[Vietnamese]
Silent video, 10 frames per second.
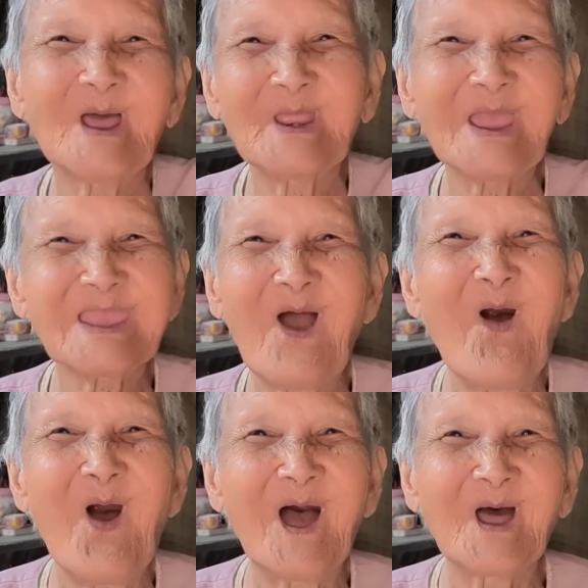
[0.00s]
là đây
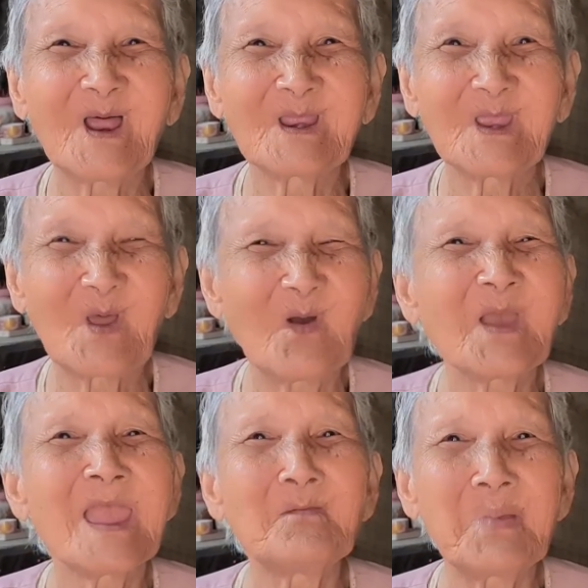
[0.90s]
cho à, đi cái
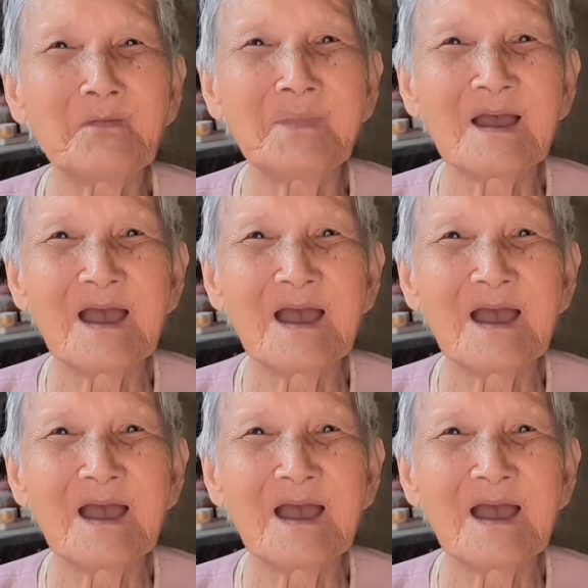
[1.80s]
đường nước lọc lắm.